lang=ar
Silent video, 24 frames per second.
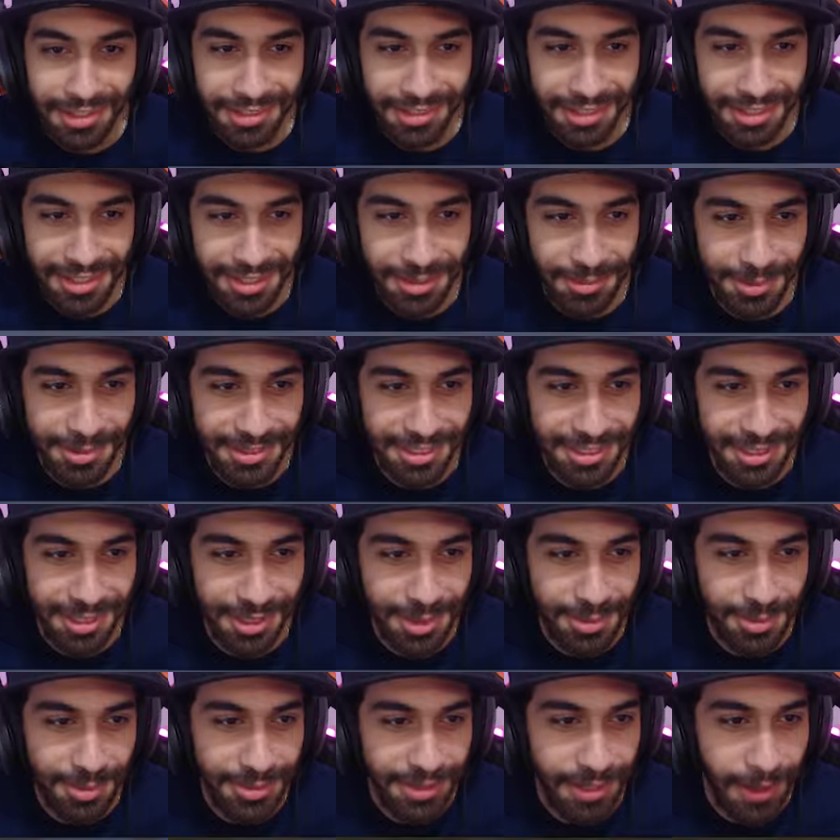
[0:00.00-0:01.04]
نار اسود يا نار
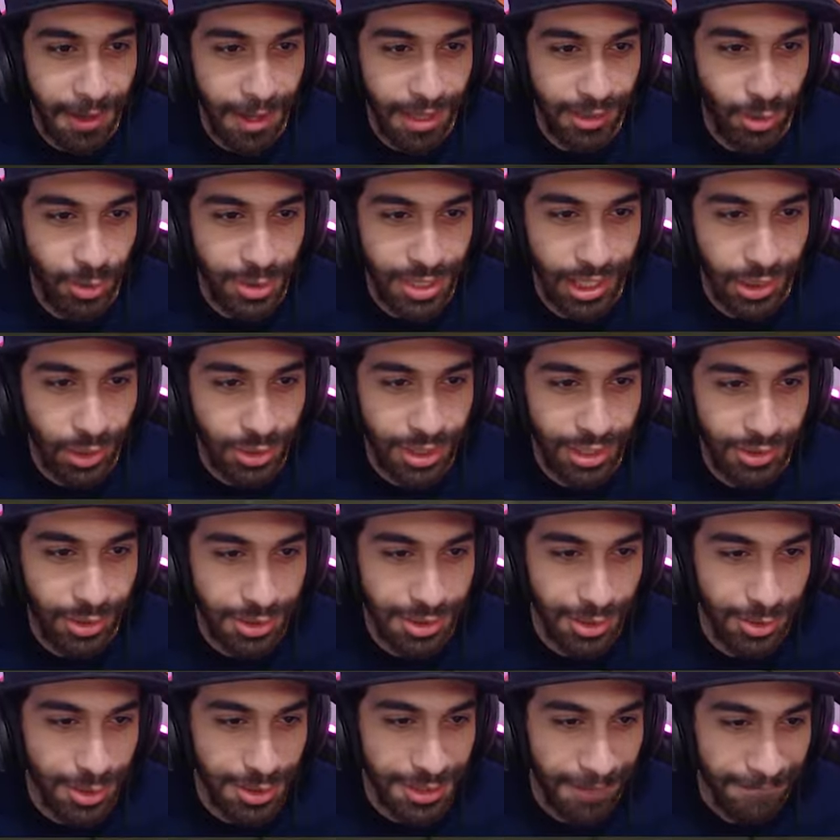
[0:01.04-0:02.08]
اسود هدوس هدوس هدوس
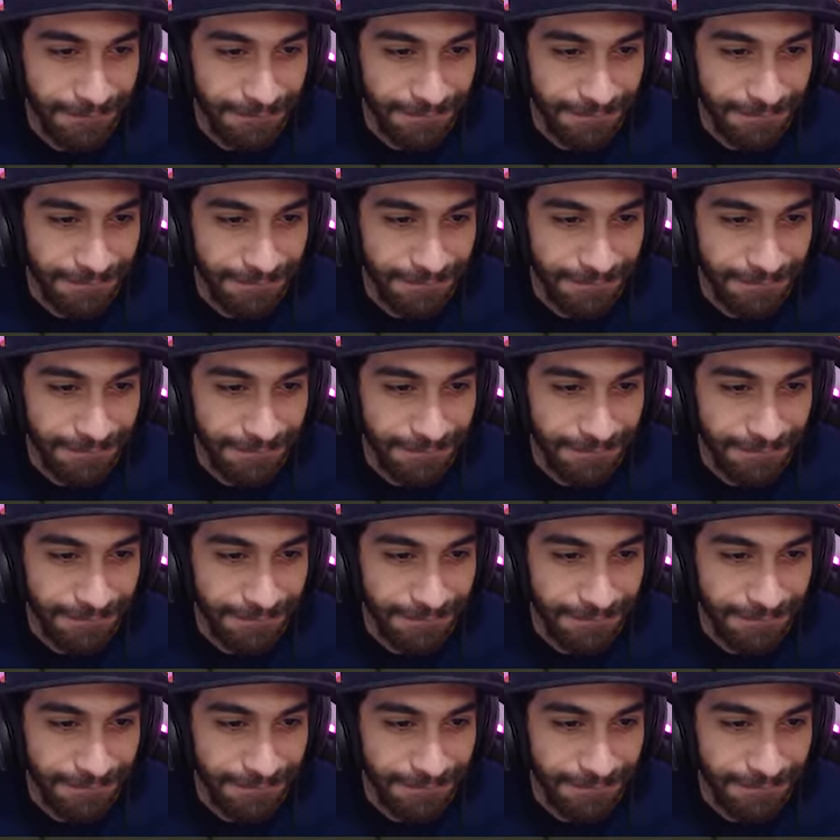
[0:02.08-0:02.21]
هدوس